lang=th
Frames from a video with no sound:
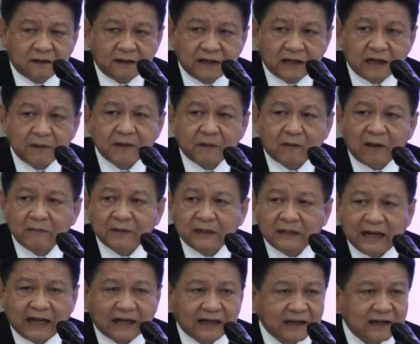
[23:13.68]
นี่ก็เป็นความอึ
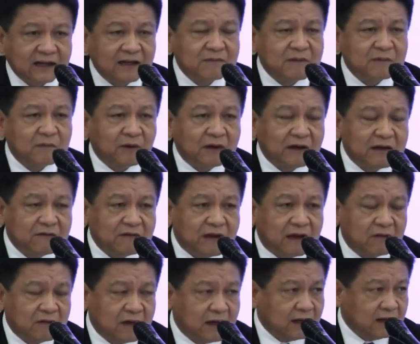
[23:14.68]
ดอัดนะก็มาบ่นให้ฟั
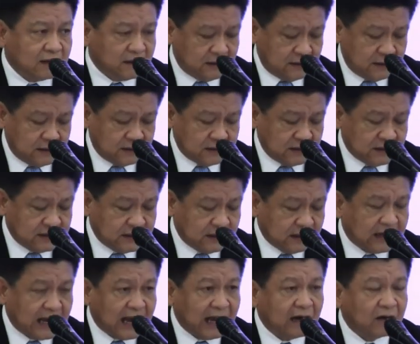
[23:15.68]
งว่าจริ
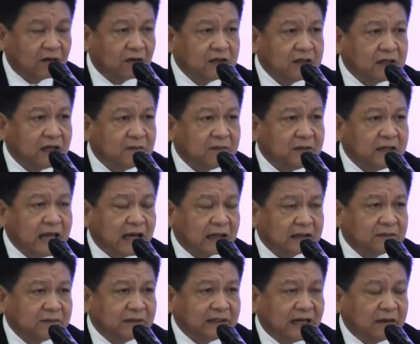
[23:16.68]
งๆงานเราก็เยอะไม่อยาก
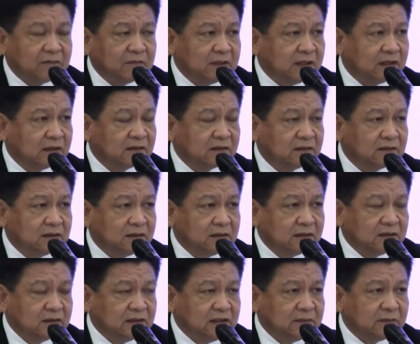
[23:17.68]
จะไปทำเรื่อง
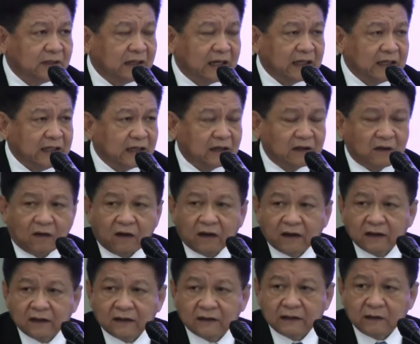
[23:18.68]
ที่มันละเอียดอ่อน
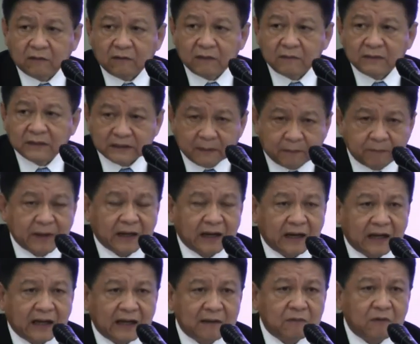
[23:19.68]
แต่ว่ามันจำเป็น
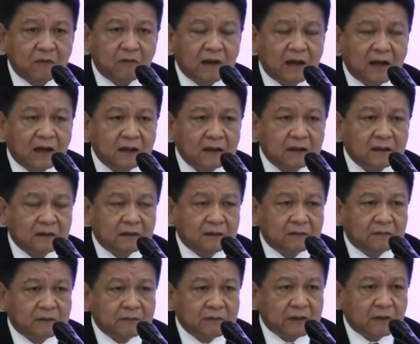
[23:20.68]
แล้วครับเพราะว่า
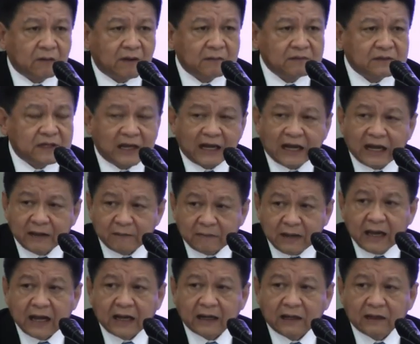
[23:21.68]
มันมีความเสียหาย
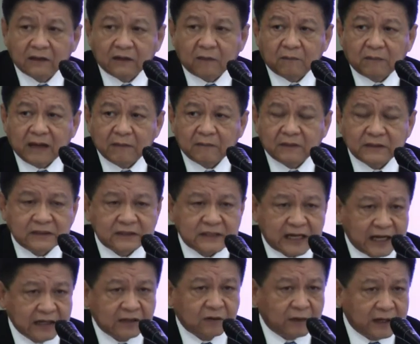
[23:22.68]
มากแล้วต่อไปมันจะ
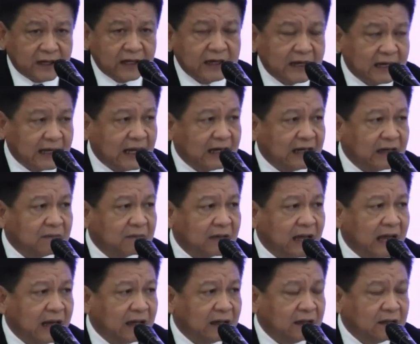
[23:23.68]
ใช้ตัวนี้ในการทำ
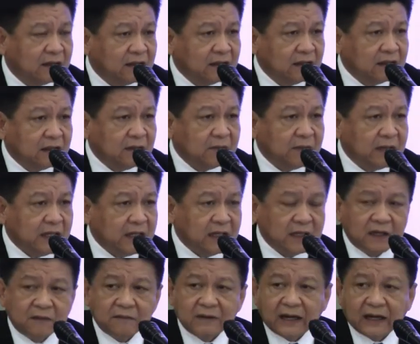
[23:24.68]
งานที่ไม่ดี
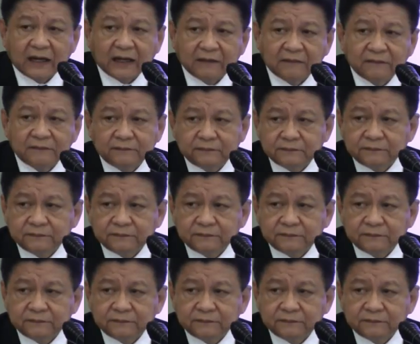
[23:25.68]
เยอะมากเลยครับ